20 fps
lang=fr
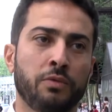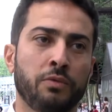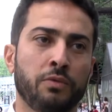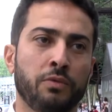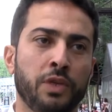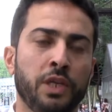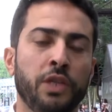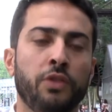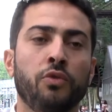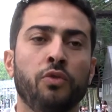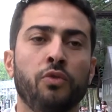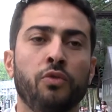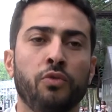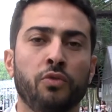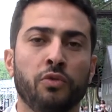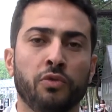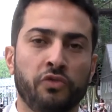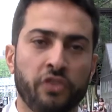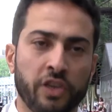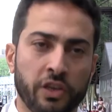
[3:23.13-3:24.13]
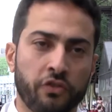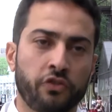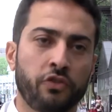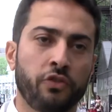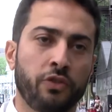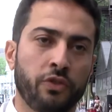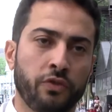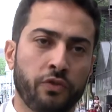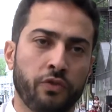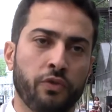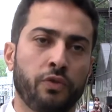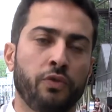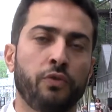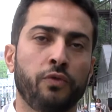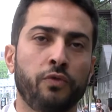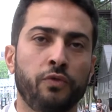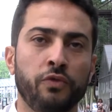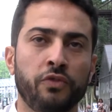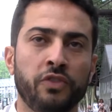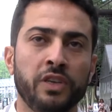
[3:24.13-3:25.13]
en, étant chercheurs sur le
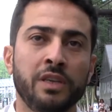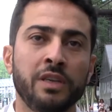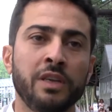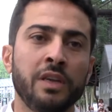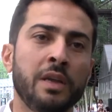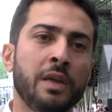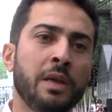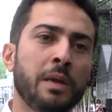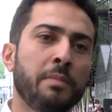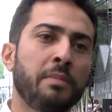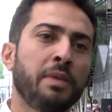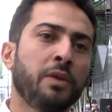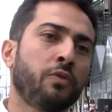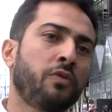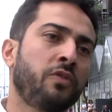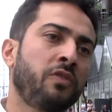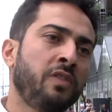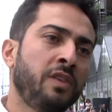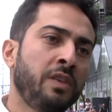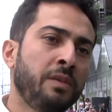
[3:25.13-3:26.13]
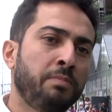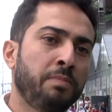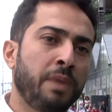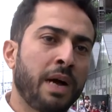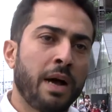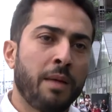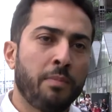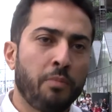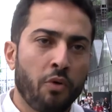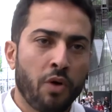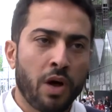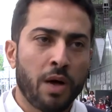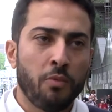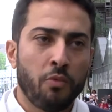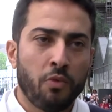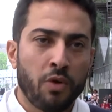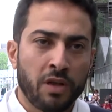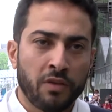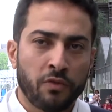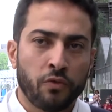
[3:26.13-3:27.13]
sujet, mais aussi par rapport à
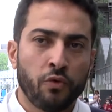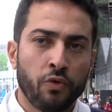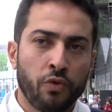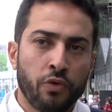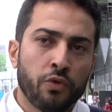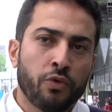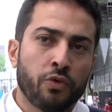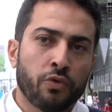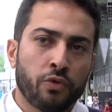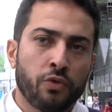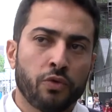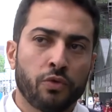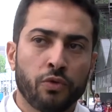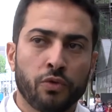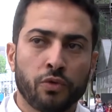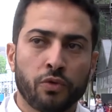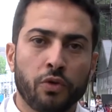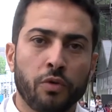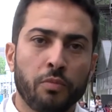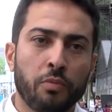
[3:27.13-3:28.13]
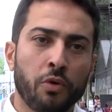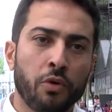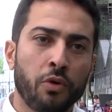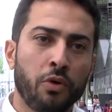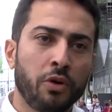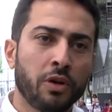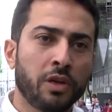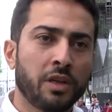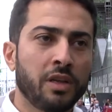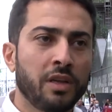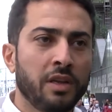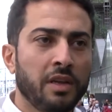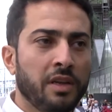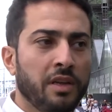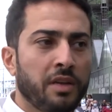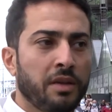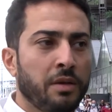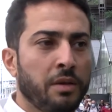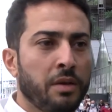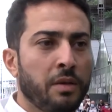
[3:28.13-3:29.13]
moi, ce lieu en tant qu'anthropologue,
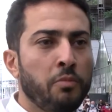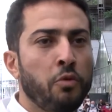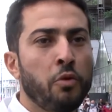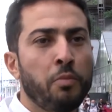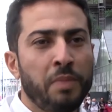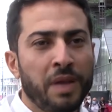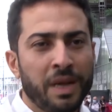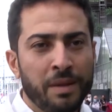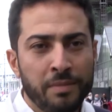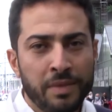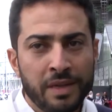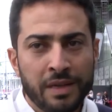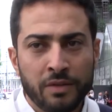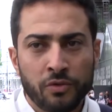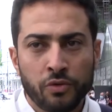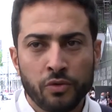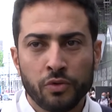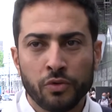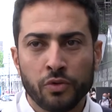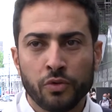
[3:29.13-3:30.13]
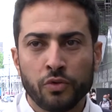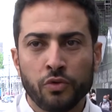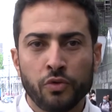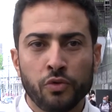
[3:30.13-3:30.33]
euh, me permet de,